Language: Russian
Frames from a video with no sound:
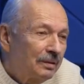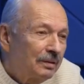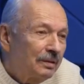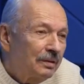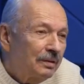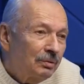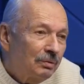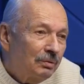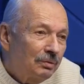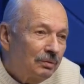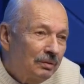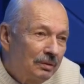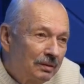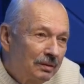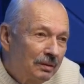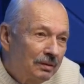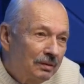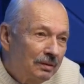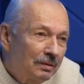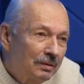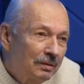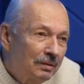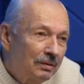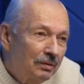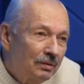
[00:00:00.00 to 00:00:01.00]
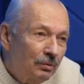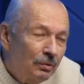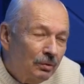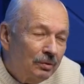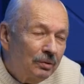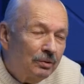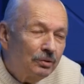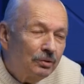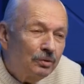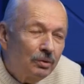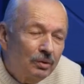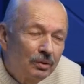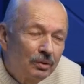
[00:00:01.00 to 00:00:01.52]
Извините, то ли
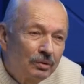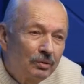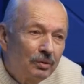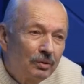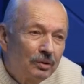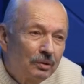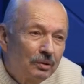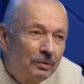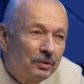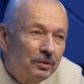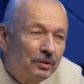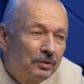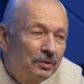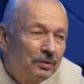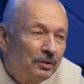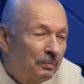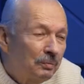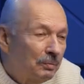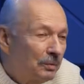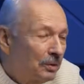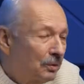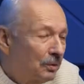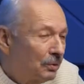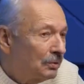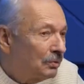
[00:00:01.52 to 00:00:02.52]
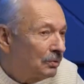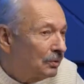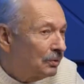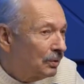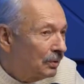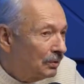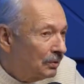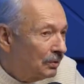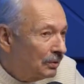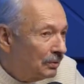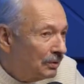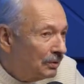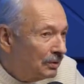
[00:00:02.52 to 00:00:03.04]
40, то ли 50 миллионов
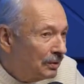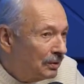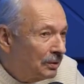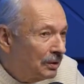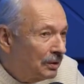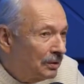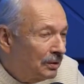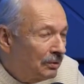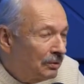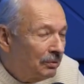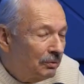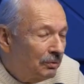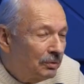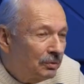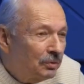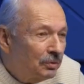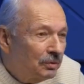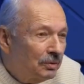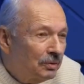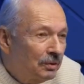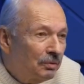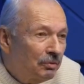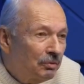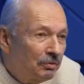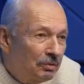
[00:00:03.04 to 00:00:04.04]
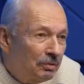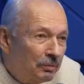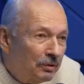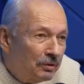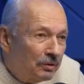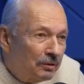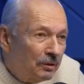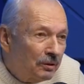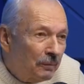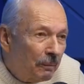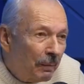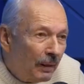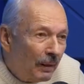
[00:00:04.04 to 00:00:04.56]
долларов они были вынуждены
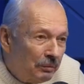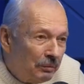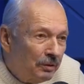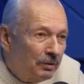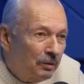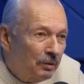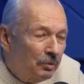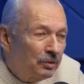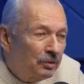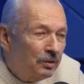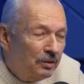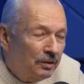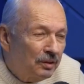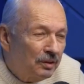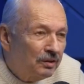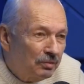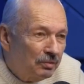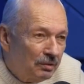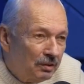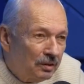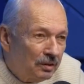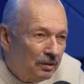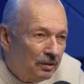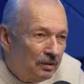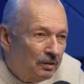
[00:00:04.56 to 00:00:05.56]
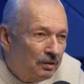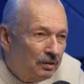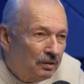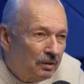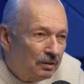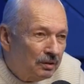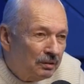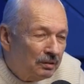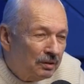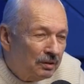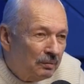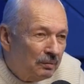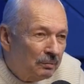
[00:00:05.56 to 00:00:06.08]
выплатить. Поэтому у них есть свои
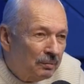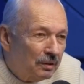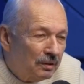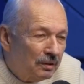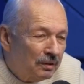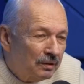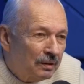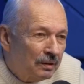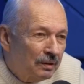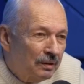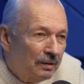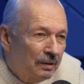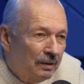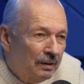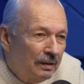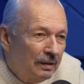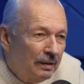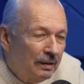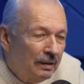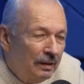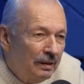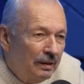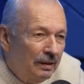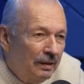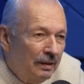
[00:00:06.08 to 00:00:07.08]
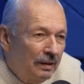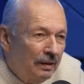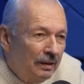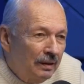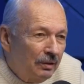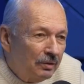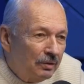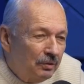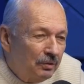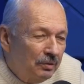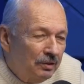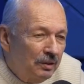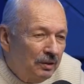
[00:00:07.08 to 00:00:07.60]
ограничения в этом плане.
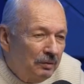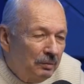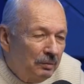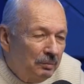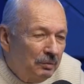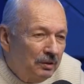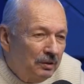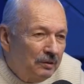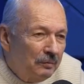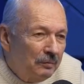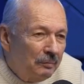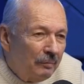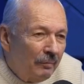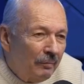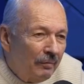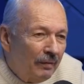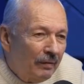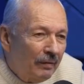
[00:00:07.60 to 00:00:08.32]
Вот, но тем не менее,